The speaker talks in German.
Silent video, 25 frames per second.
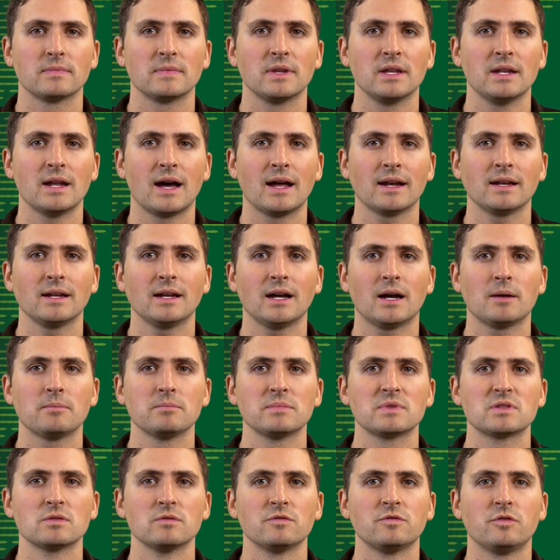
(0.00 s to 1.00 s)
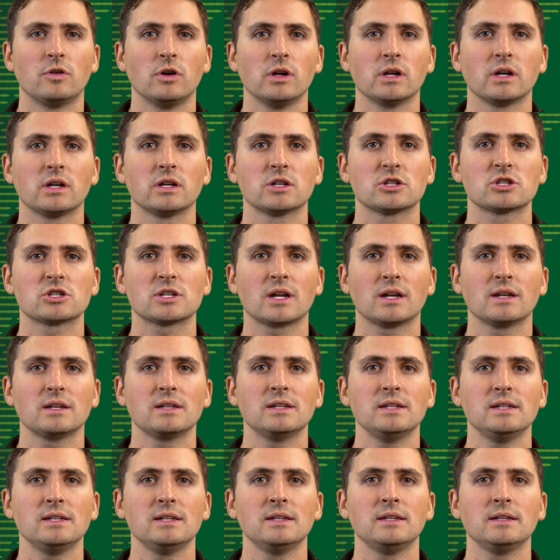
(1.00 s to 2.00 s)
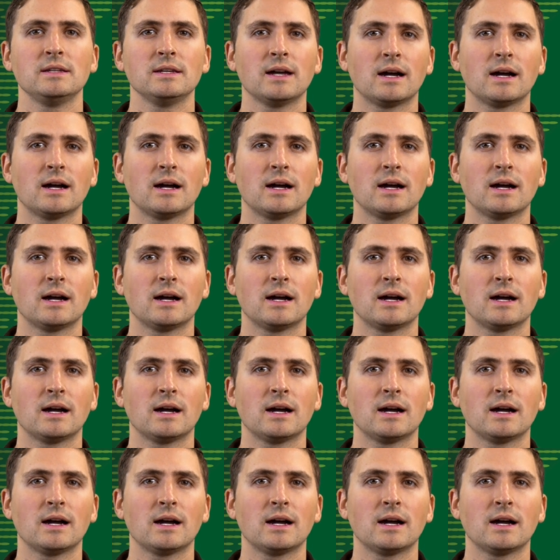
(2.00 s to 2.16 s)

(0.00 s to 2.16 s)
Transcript: Den Angaben zufolge stand die